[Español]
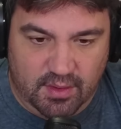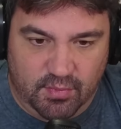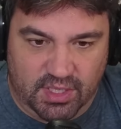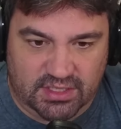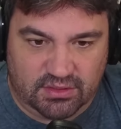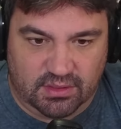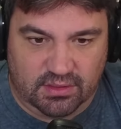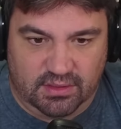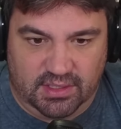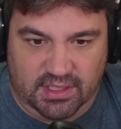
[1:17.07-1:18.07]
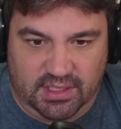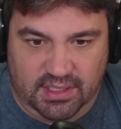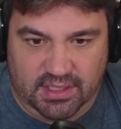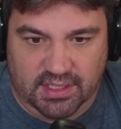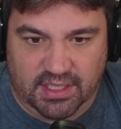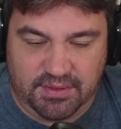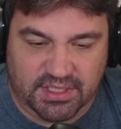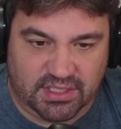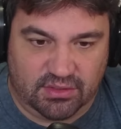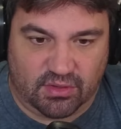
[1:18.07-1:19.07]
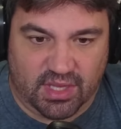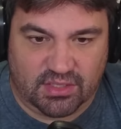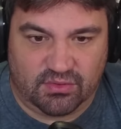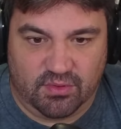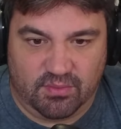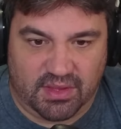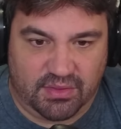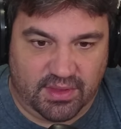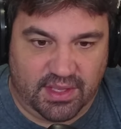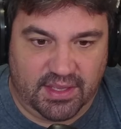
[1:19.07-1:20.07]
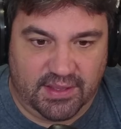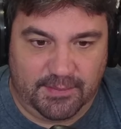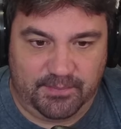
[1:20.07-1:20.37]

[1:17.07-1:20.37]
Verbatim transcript: molesto, eh, ya visteis el otro día que subí un mazo de,